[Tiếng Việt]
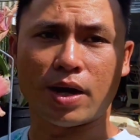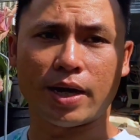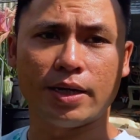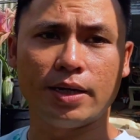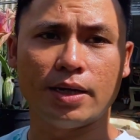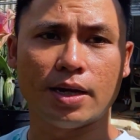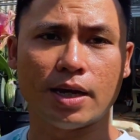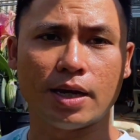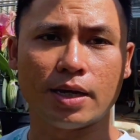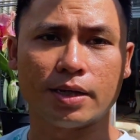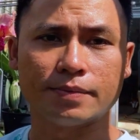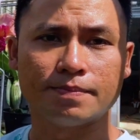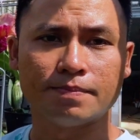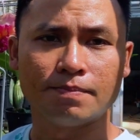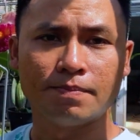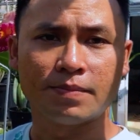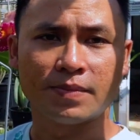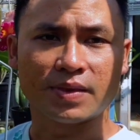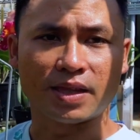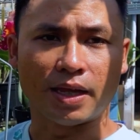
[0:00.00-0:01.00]
thấy là
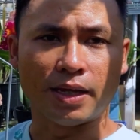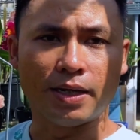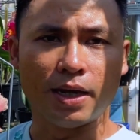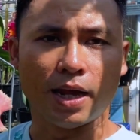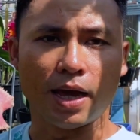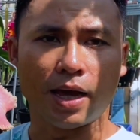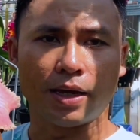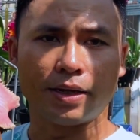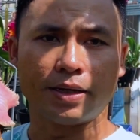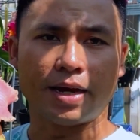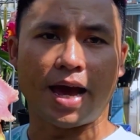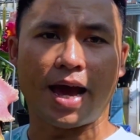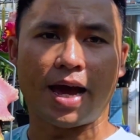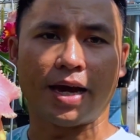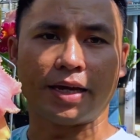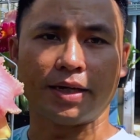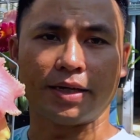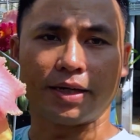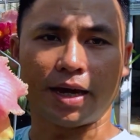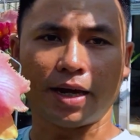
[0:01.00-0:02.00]
tỷ lệ
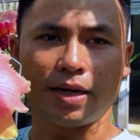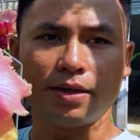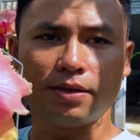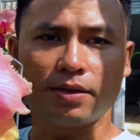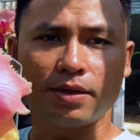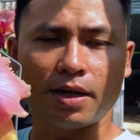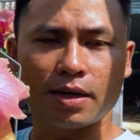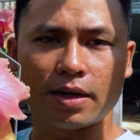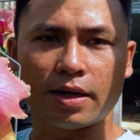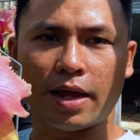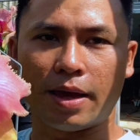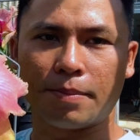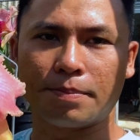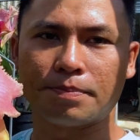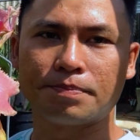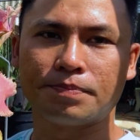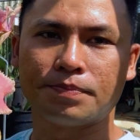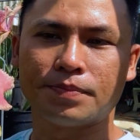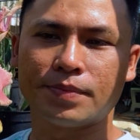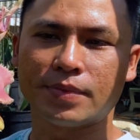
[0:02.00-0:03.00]
đài cánh rất là đẹp.
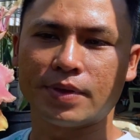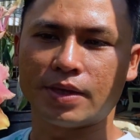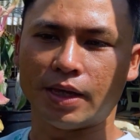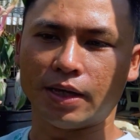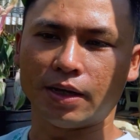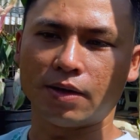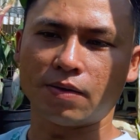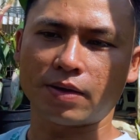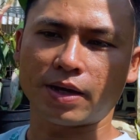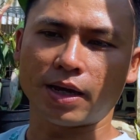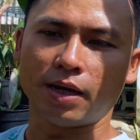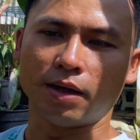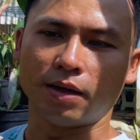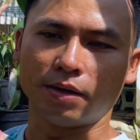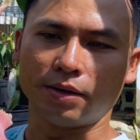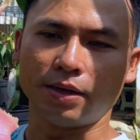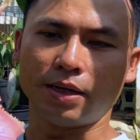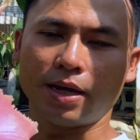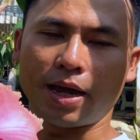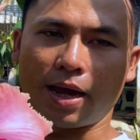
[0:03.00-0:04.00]
Chỉ có cái
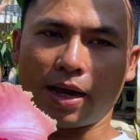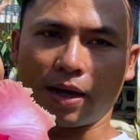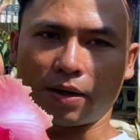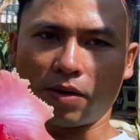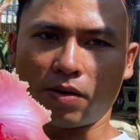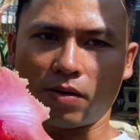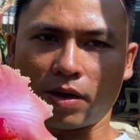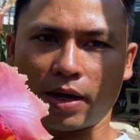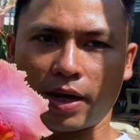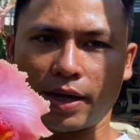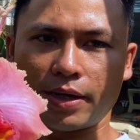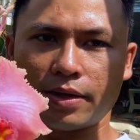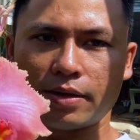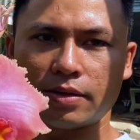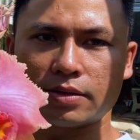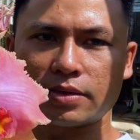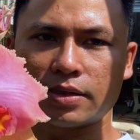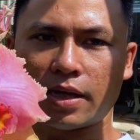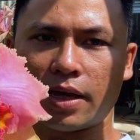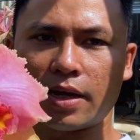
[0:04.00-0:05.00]
lưỡi là có cây
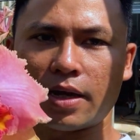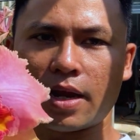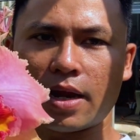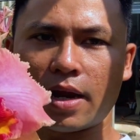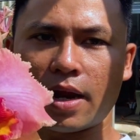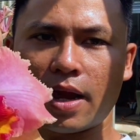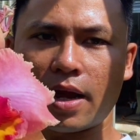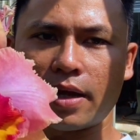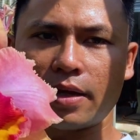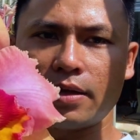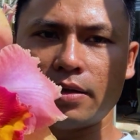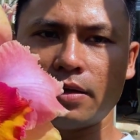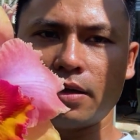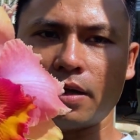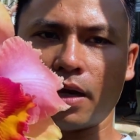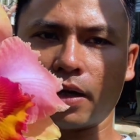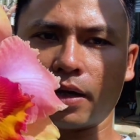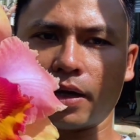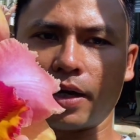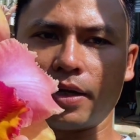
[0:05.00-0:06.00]
nó sẽ na ná như
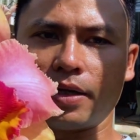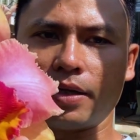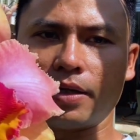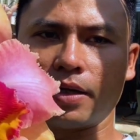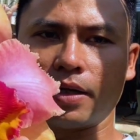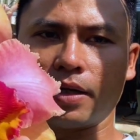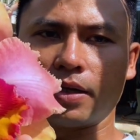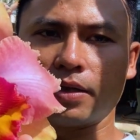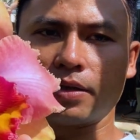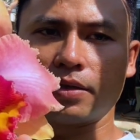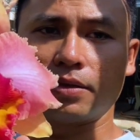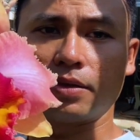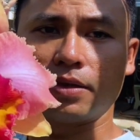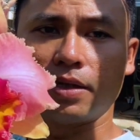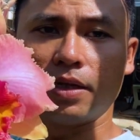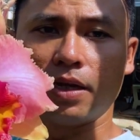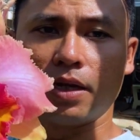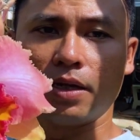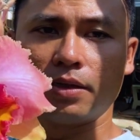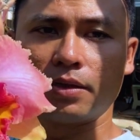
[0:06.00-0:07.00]
là cây
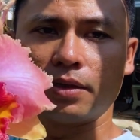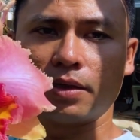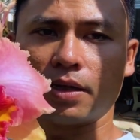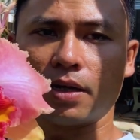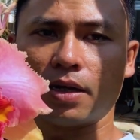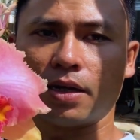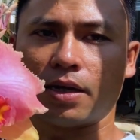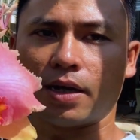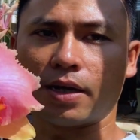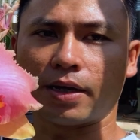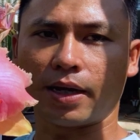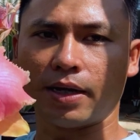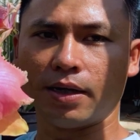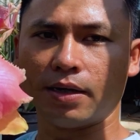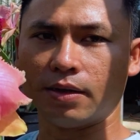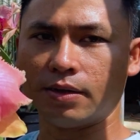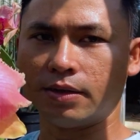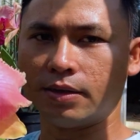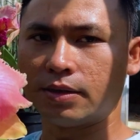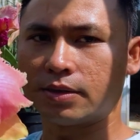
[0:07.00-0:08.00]
Chi Linh, cho nên là cái
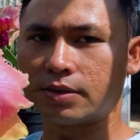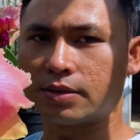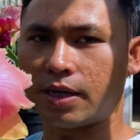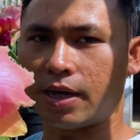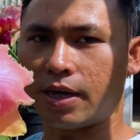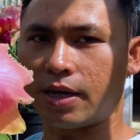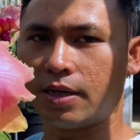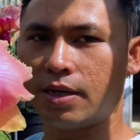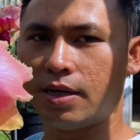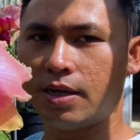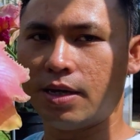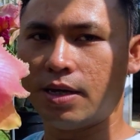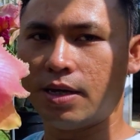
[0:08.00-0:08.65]
lưỡi nó sẽ